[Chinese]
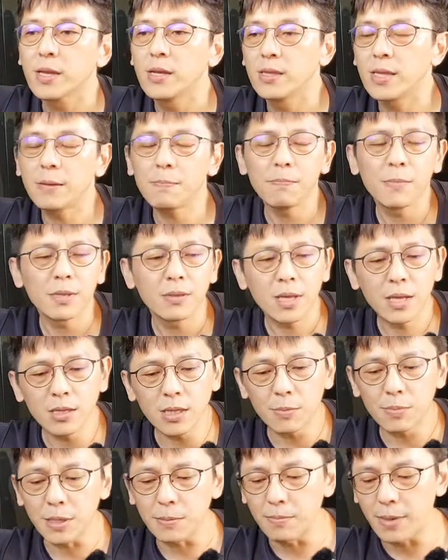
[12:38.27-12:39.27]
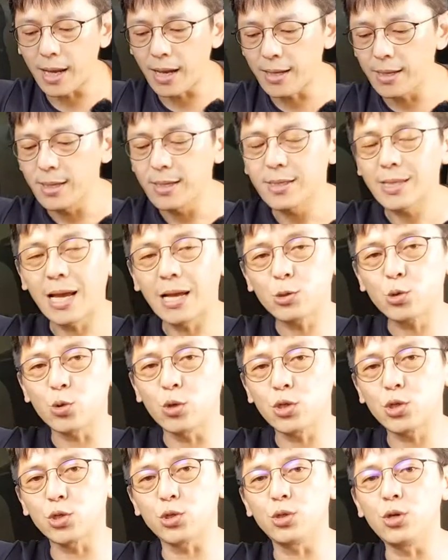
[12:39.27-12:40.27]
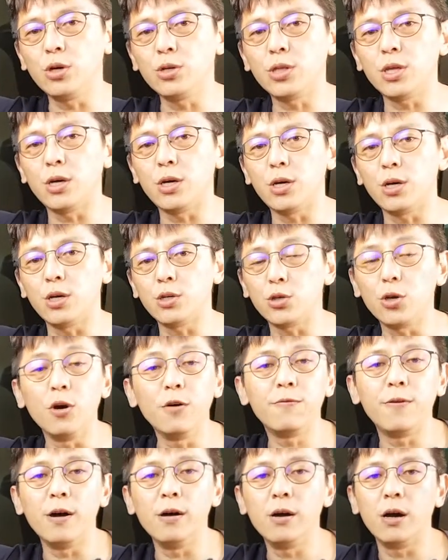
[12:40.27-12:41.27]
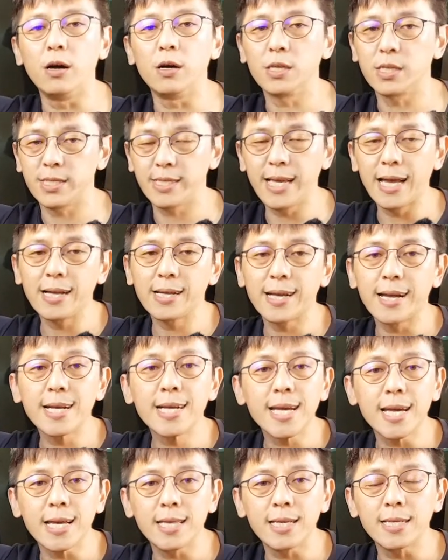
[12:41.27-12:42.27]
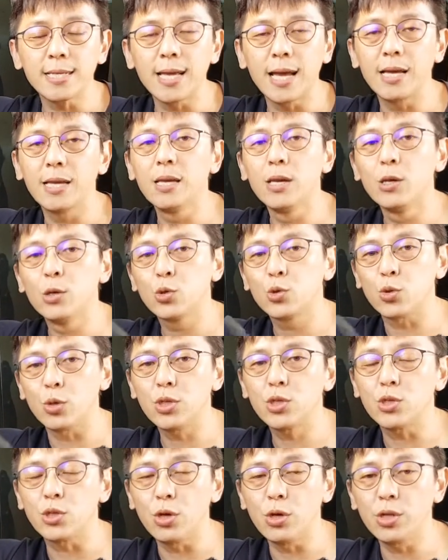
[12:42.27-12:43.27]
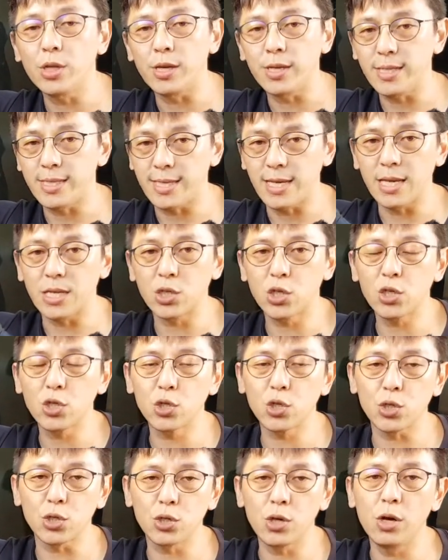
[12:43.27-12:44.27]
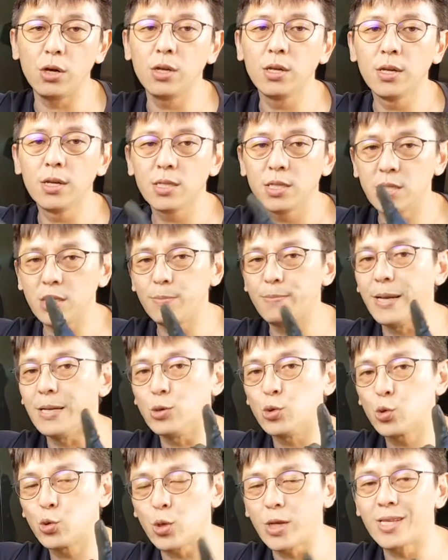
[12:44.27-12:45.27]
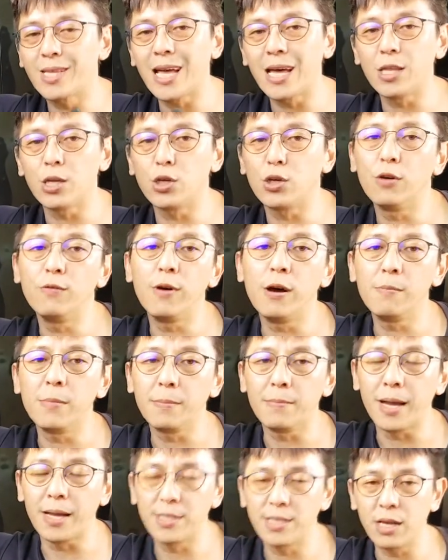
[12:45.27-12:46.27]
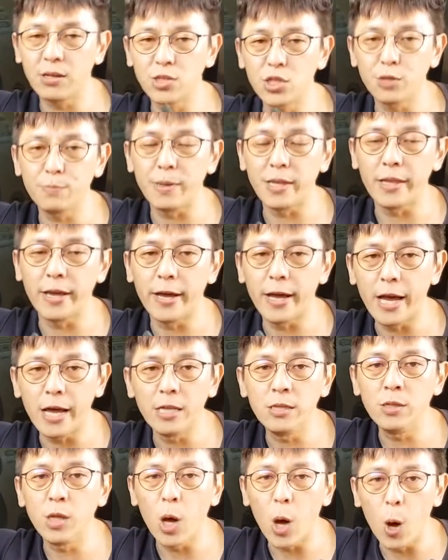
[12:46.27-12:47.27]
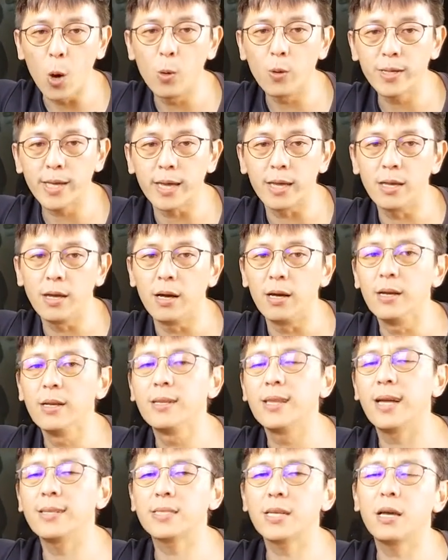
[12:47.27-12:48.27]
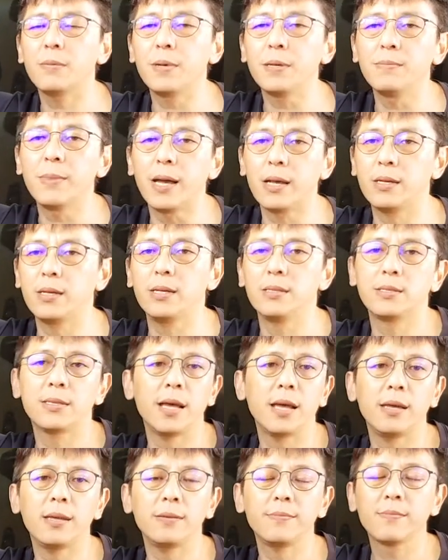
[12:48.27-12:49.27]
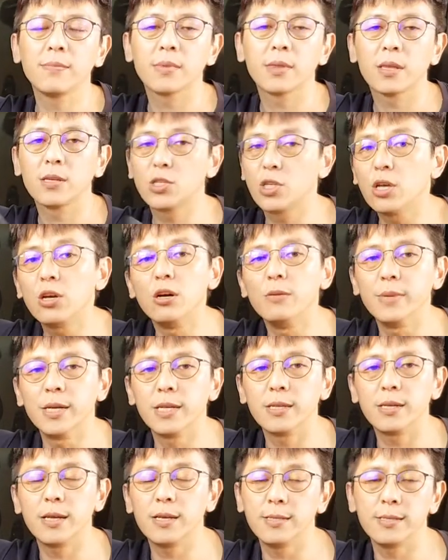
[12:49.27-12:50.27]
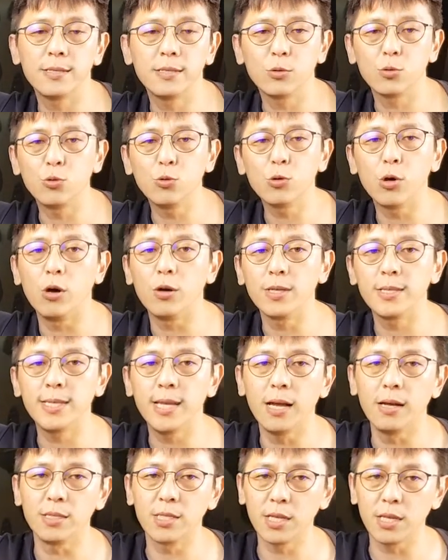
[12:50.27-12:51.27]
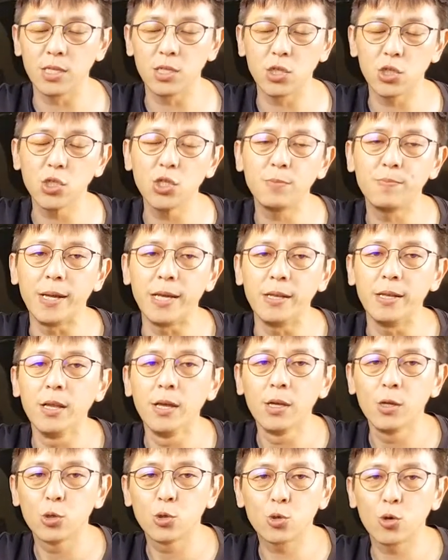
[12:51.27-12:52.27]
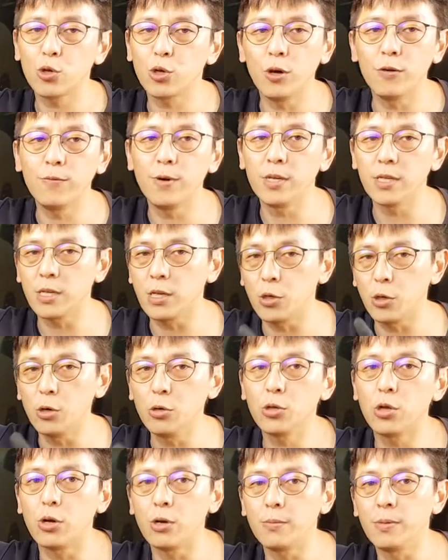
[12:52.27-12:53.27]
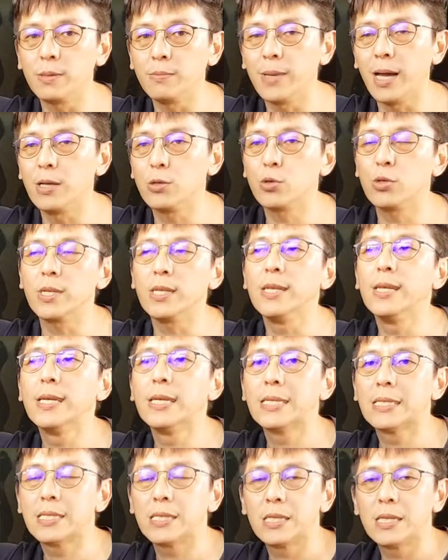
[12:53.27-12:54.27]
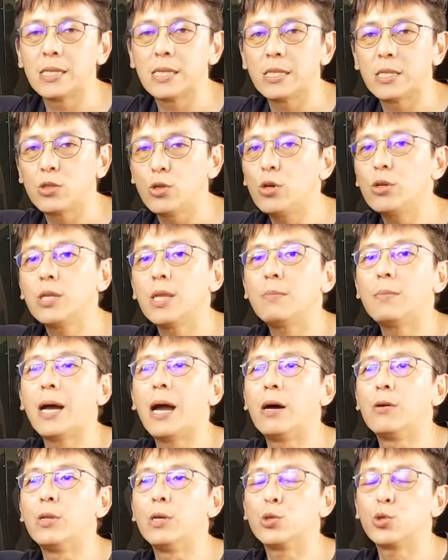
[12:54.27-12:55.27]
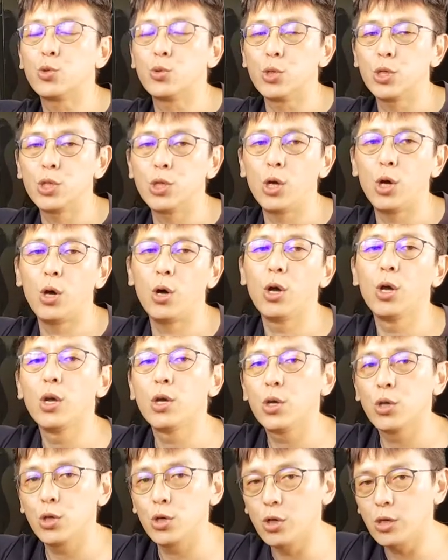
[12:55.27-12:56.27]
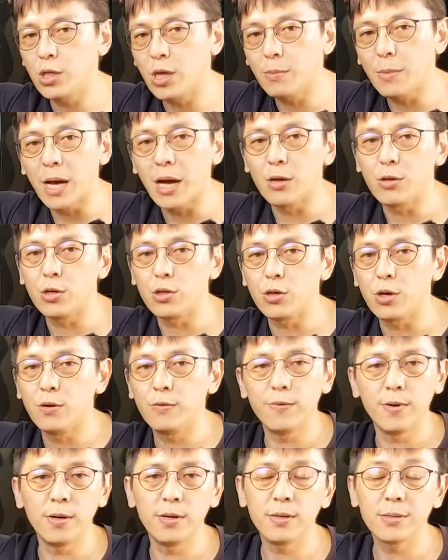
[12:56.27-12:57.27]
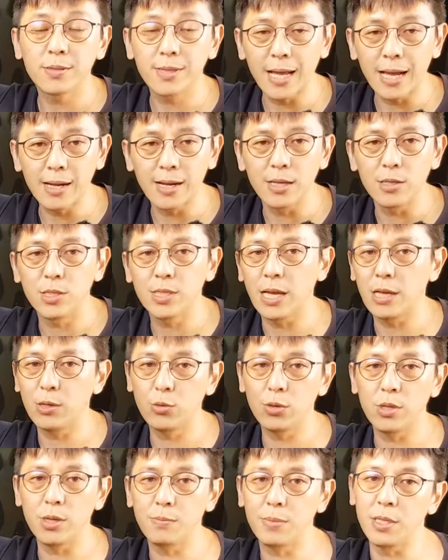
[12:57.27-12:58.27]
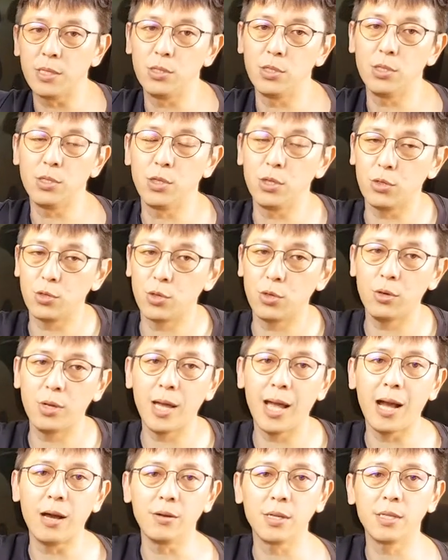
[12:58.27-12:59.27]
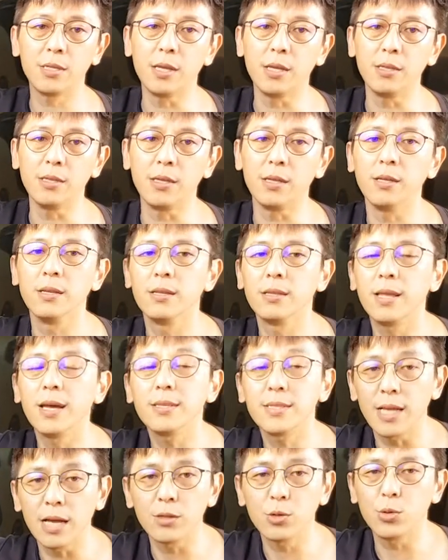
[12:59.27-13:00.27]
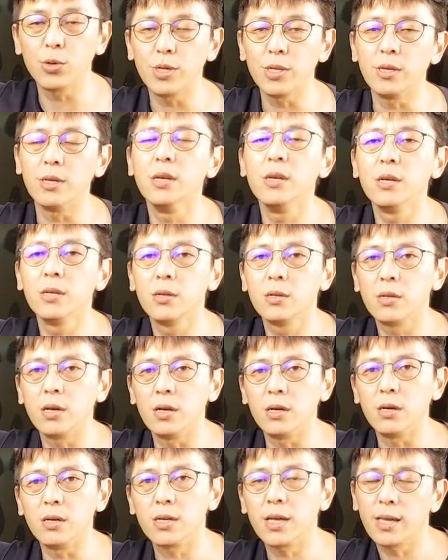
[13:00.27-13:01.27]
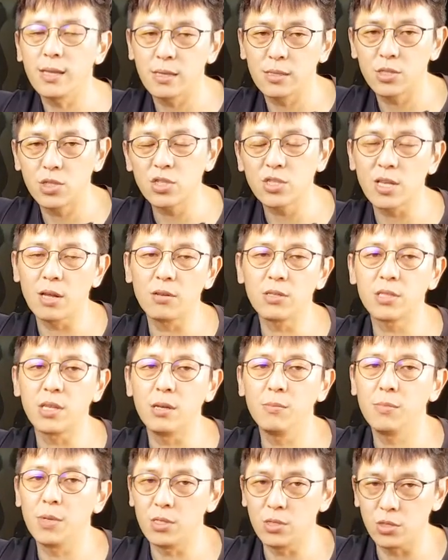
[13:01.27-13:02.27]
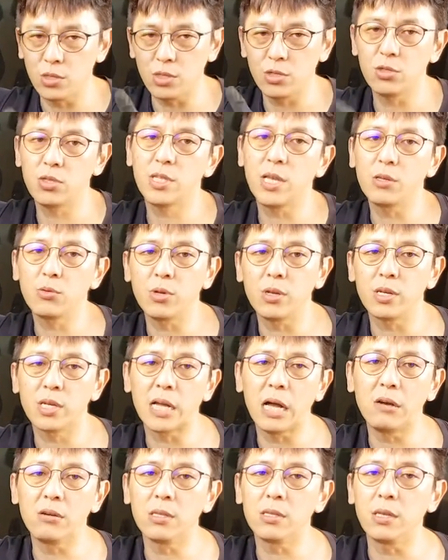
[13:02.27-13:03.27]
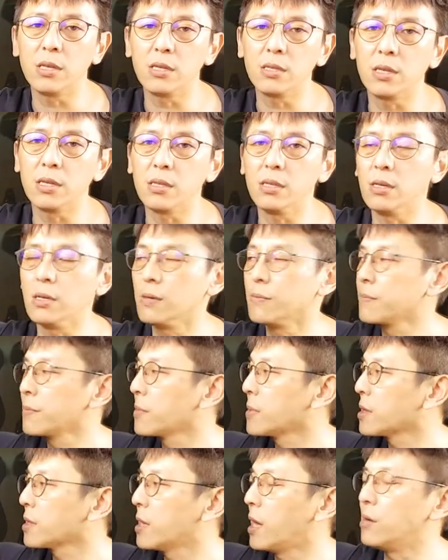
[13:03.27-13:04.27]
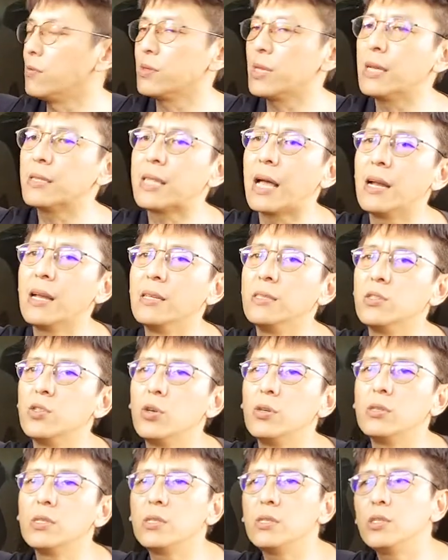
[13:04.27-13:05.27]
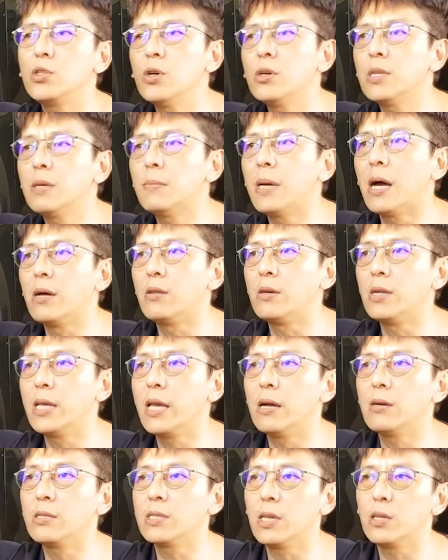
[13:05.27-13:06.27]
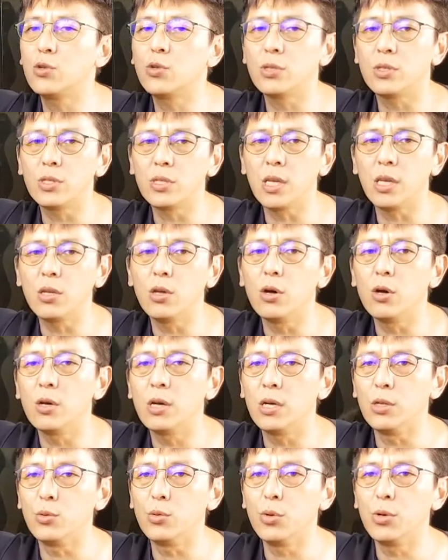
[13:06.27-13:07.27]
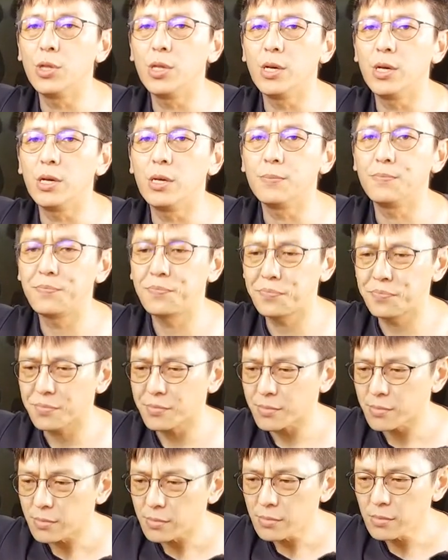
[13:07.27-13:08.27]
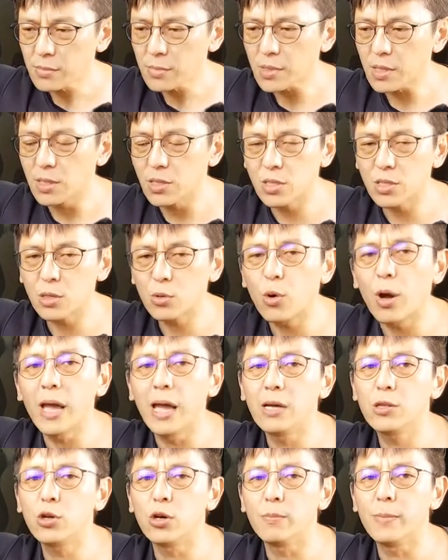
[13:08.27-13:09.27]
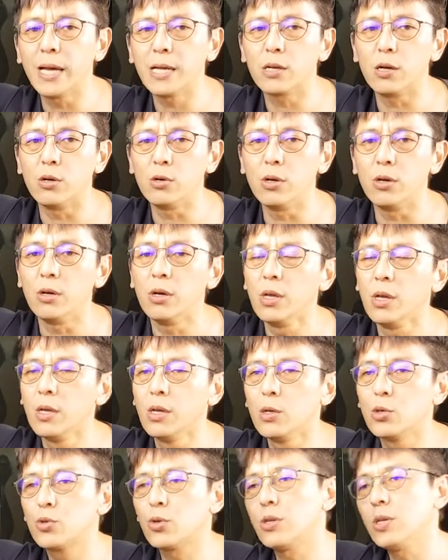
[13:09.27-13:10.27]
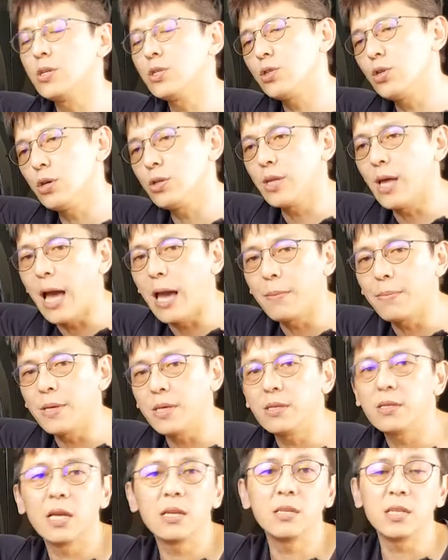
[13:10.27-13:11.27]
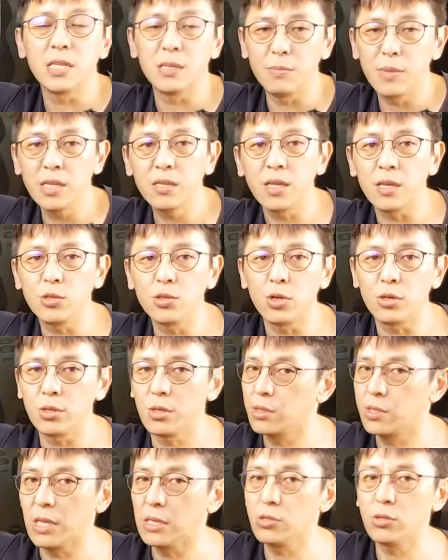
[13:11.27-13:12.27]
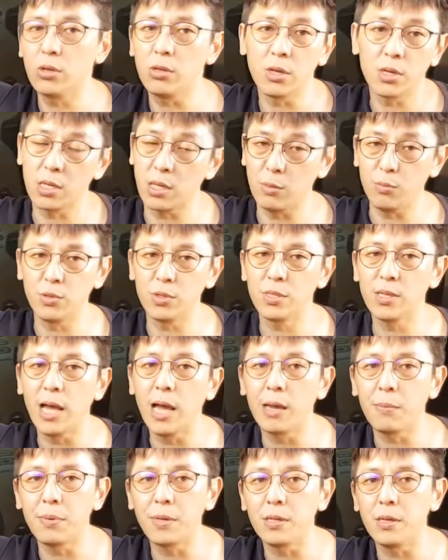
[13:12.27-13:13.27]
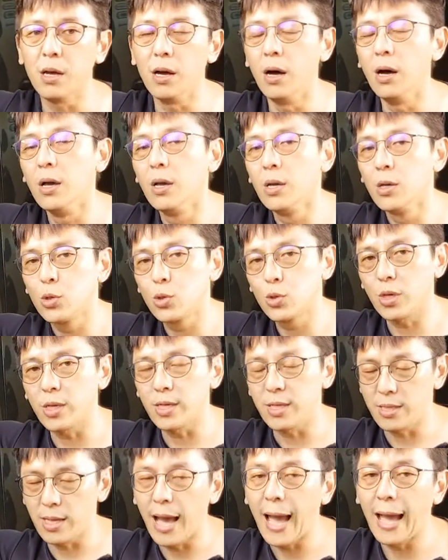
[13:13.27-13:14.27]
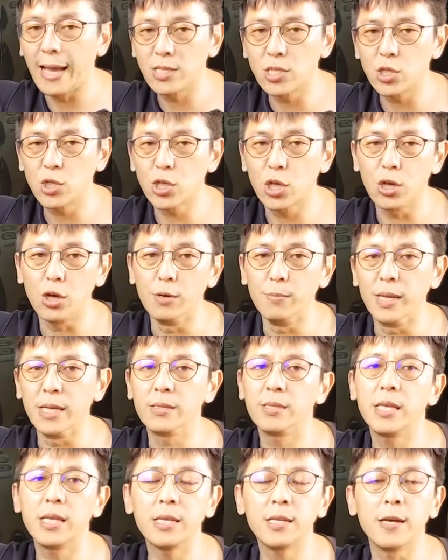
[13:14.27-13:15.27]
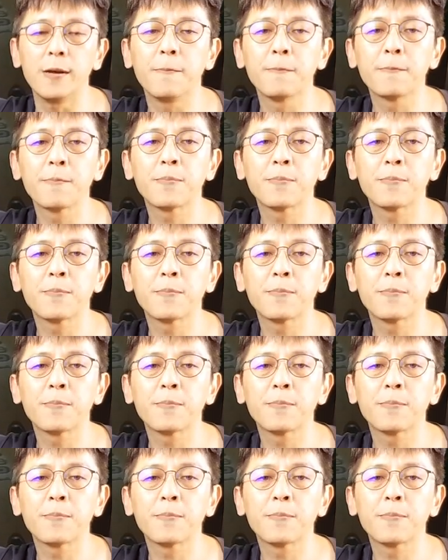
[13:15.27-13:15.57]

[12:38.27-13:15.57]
那 Tin 的品牌，它所使用的油封哈，一样跟 KT 一样，所使用的也是使用日本最大的油封品牌，叫日本 NOK 哈。那这个品牌可以在车友们可以 Google 一下哈，这个是日本做油封一个龙头的品牌，所以用那么好的主油，用那么好的油封，当然相对的品质也就会好一点点。那相的。呃，K D 制造的成本也就相对的高一点点哈。好，那当然用用那么好的料，也许也有很多的是挂羊头卖狗肉，说的是用的 I P，但是里面填充填充的可不是 I P 哈。所以还是车友们，第一个